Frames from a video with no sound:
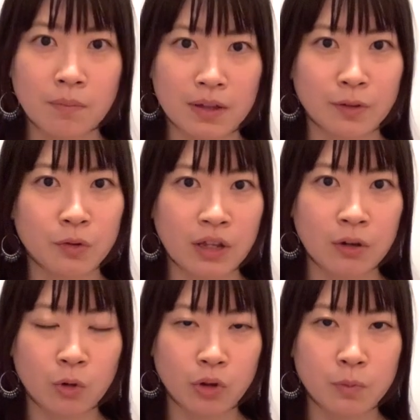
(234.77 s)
そんな
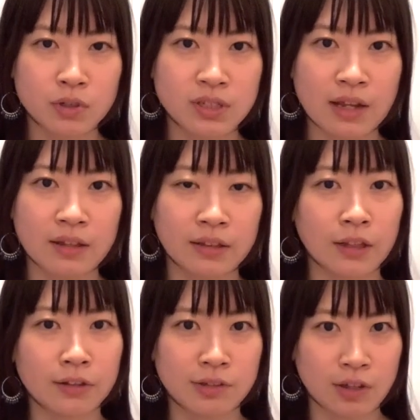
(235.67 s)
子供時代だっ
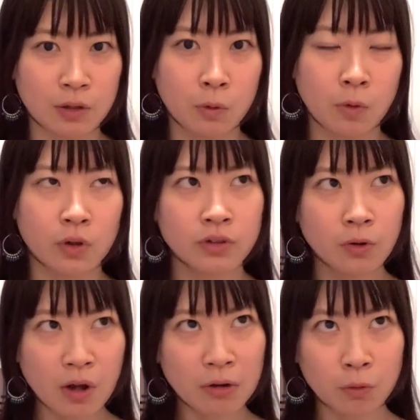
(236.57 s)
たんですけど、
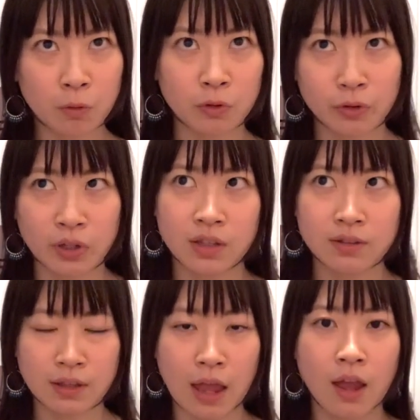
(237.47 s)
小学校の時で
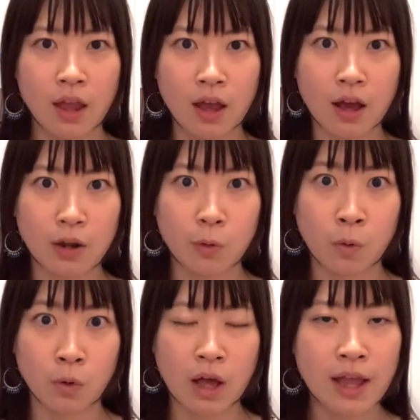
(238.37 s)
すね、
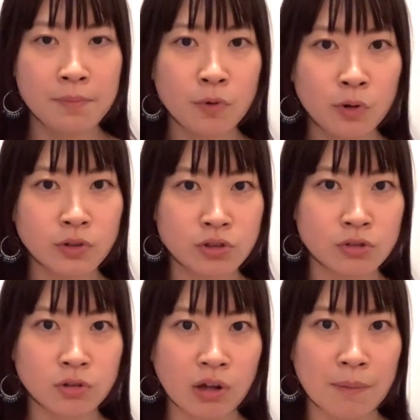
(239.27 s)
買い物中とか